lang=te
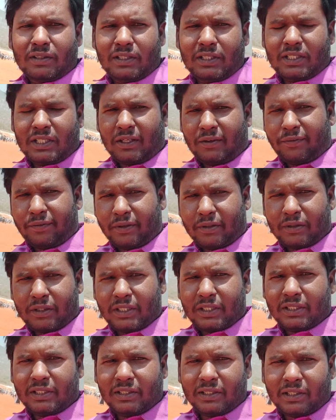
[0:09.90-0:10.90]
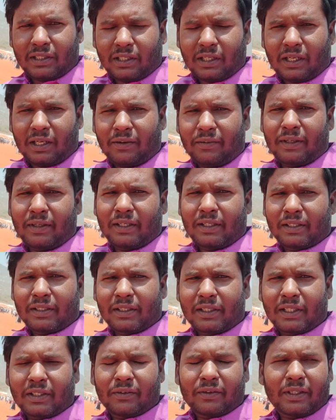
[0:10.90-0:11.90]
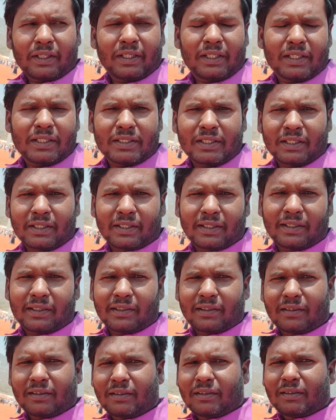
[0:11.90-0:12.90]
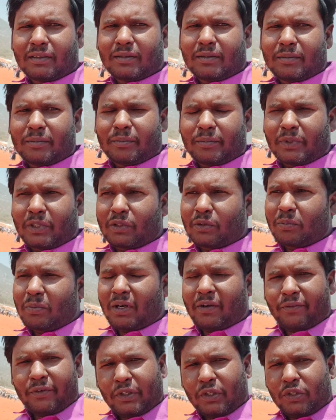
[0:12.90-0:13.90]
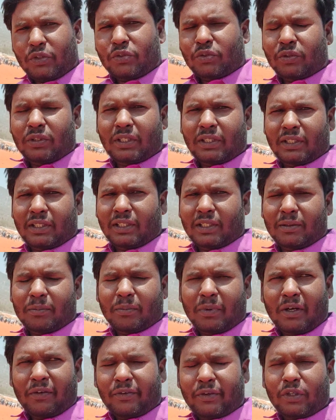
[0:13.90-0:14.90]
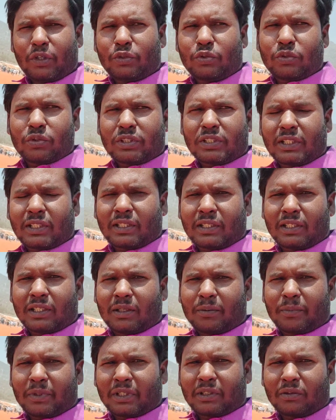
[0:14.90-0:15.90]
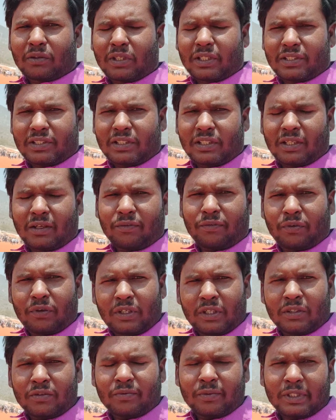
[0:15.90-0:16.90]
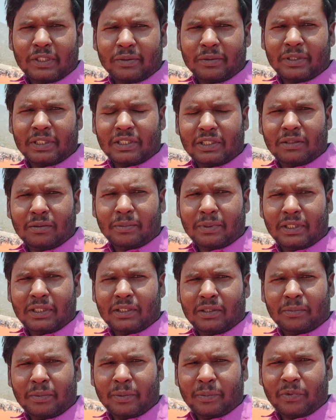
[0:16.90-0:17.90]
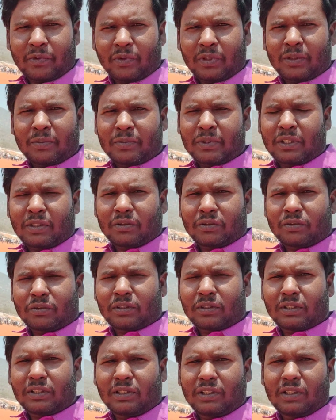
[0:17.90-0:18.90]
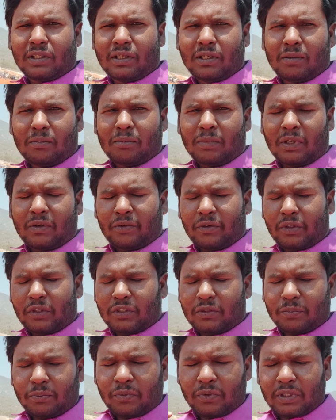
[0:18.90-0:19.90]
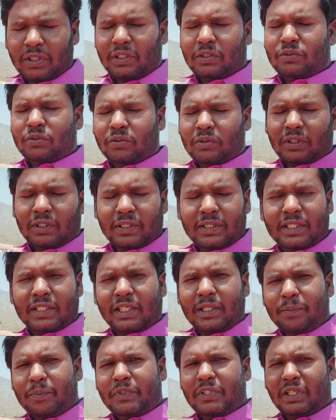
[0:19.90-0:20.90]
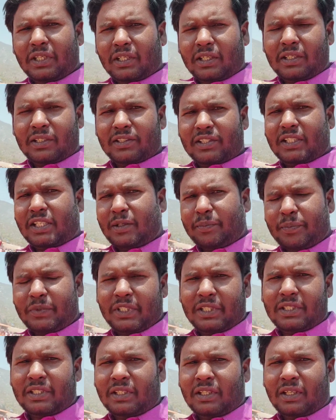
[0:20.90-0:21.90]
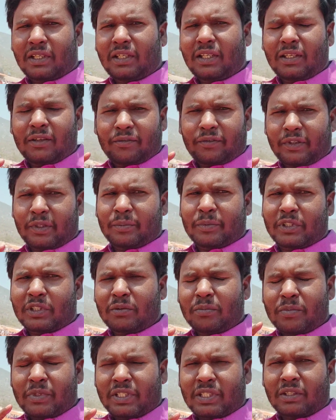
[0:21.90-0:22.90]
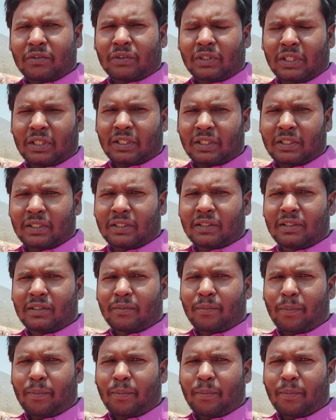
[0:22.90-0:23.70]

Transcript: ఈషా ఫౌండేషన్ ఇక్కడ రావాలంటే ఎవరైనా సరే మీరు మా వీడియో చూడండి మా వీడియో చూస్తే కన్నా మీకు ఖచ్చితంగా ఫుల్ ఇన్ఫర్మేషన్ అనేది మేము ఇవ్వడం జరుగుతుంది మా వీడియోస్ ఫుల్గా చూడండి స్కిప్ చేయకండి స్కిప్ చేసినారంటే ఇన్ఫర్మేషన్ మిస్ అవుతారండి